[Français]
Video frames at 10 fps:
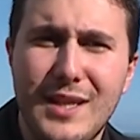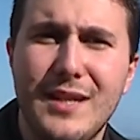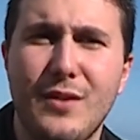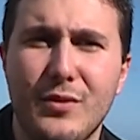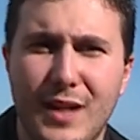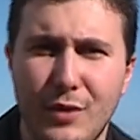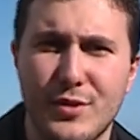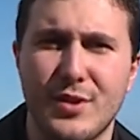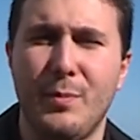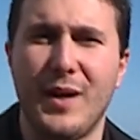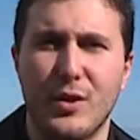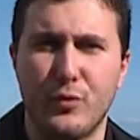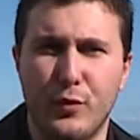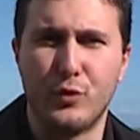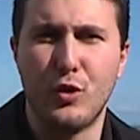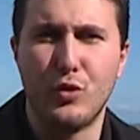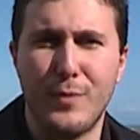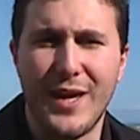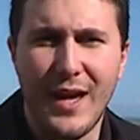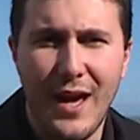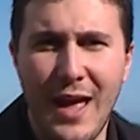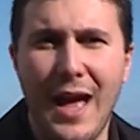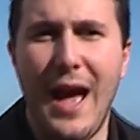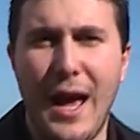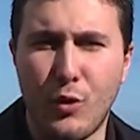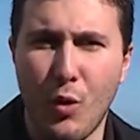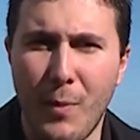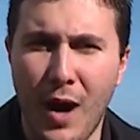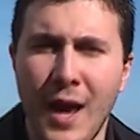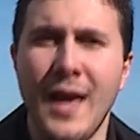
qui tentera de s'emparer du fauteuil de maire, un combat